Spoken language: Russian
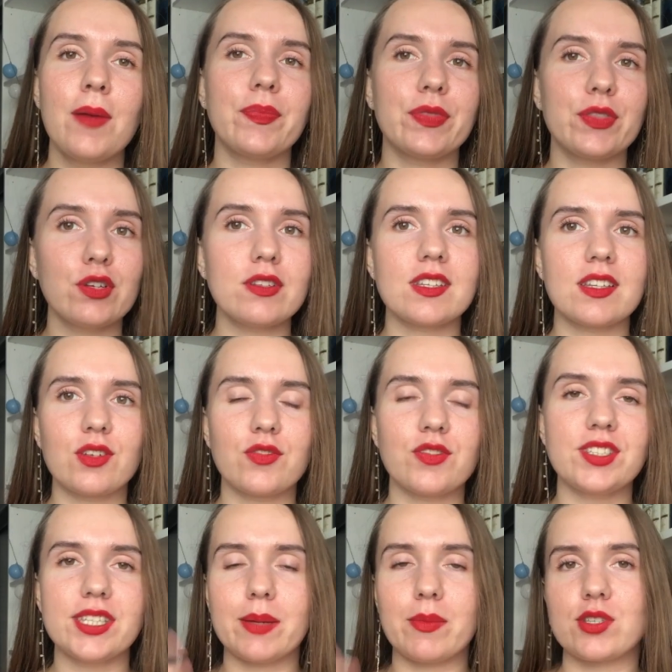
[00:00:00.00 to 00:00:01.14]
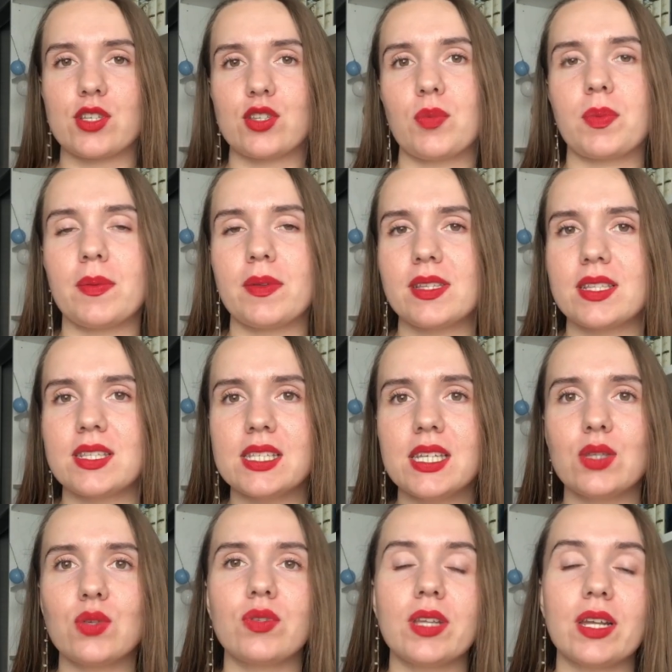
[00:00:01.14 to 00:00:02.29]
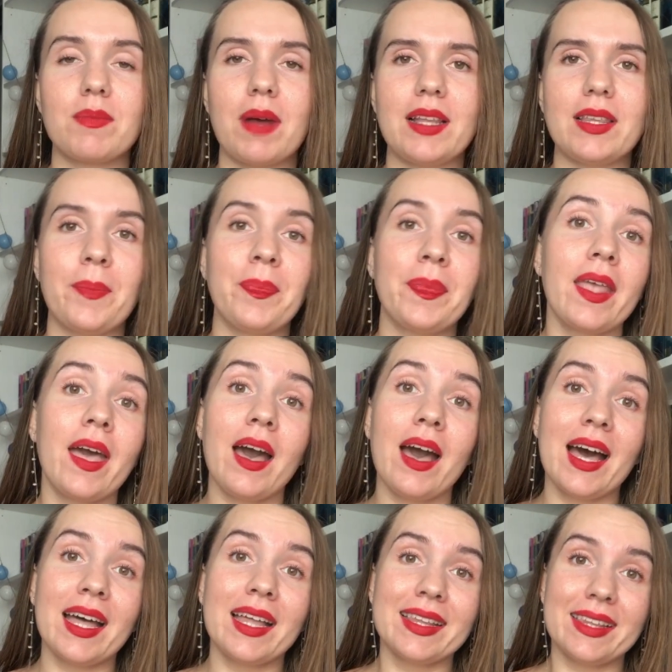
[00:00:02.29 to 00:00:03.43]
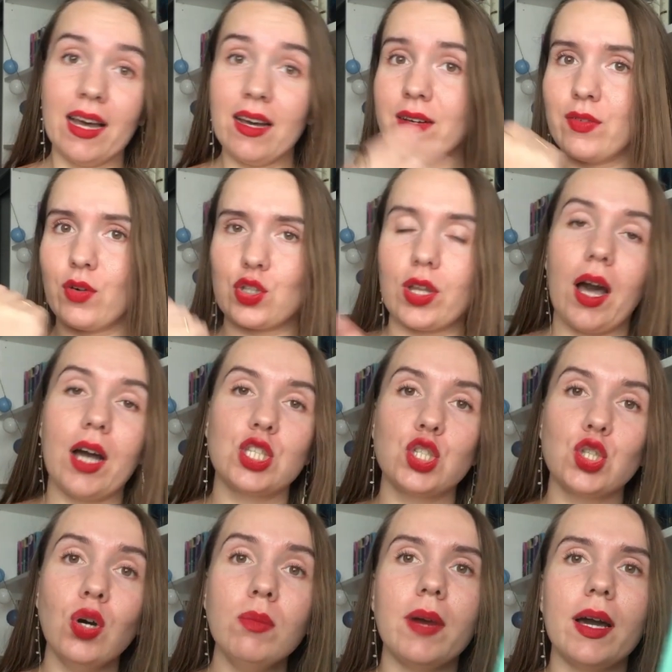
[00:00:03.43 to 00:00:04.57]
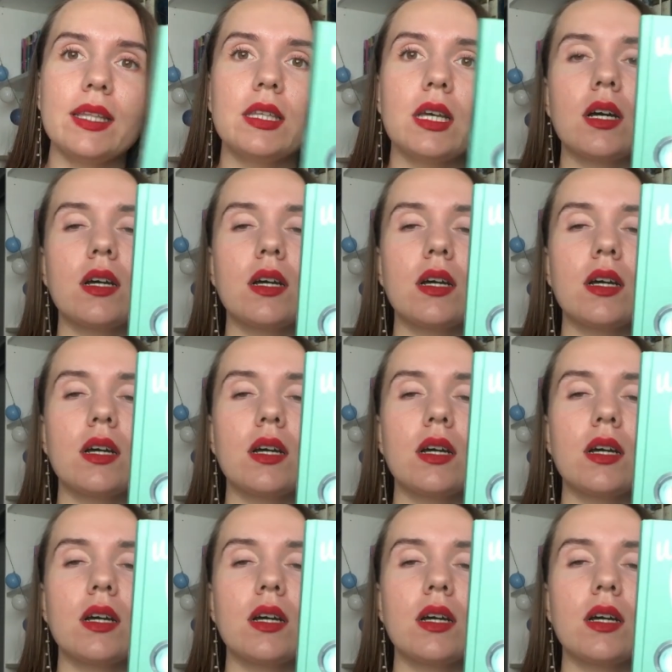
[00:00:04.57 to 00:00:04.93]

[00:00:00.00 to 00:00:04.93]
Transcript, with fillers: но зато в тему, зато про медицину нормально. Так вот, о чем эта